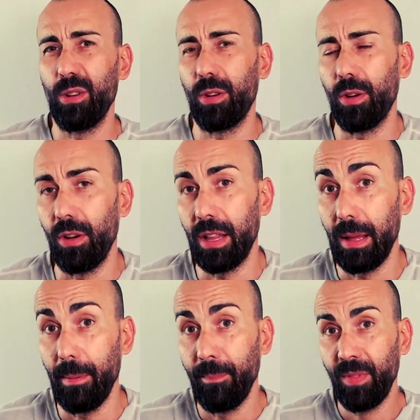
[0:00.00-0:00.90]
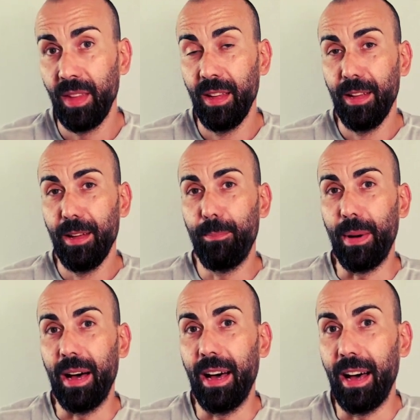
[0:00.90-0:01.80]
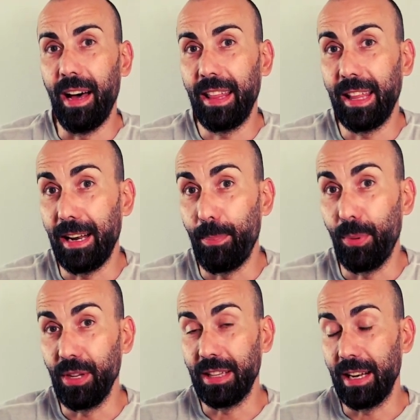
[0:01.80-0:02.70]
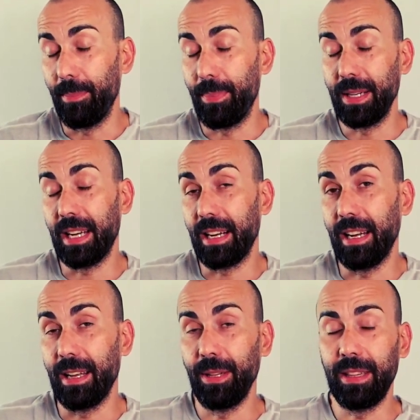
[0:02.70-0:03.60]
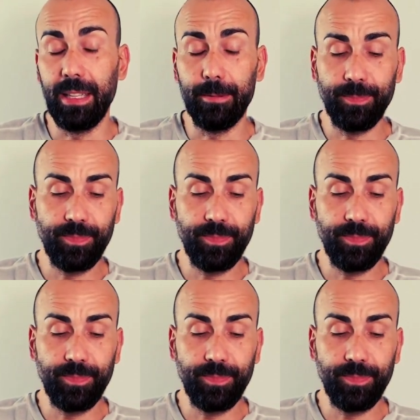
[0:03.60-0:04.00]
Yo creo que lo hace para hacer la puñeta a la prensa claramente.